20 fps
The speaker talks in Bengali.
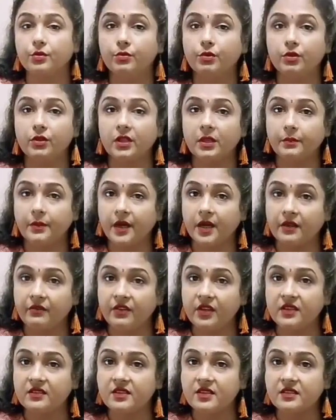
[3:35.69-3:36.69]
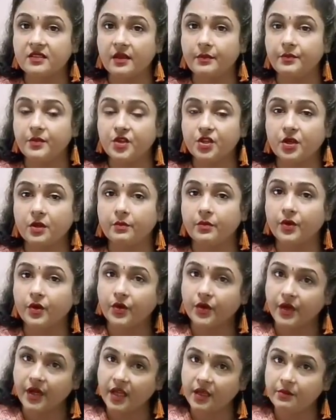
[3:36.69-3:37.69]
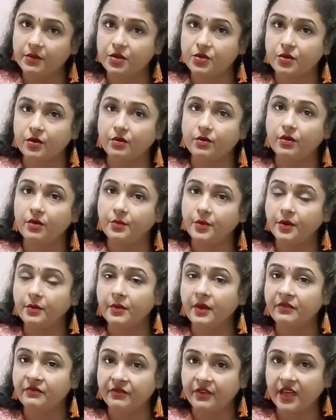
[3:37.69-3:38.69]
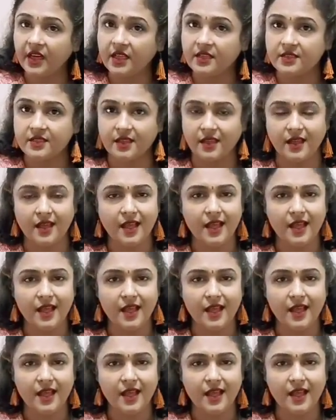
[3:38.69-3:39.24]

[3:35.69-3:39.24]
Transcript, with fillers: বলতে পারি ভিসা সাবমিশন প্রক্রিয়ায় বিষয়গুলো প্রভাব ফেলেছে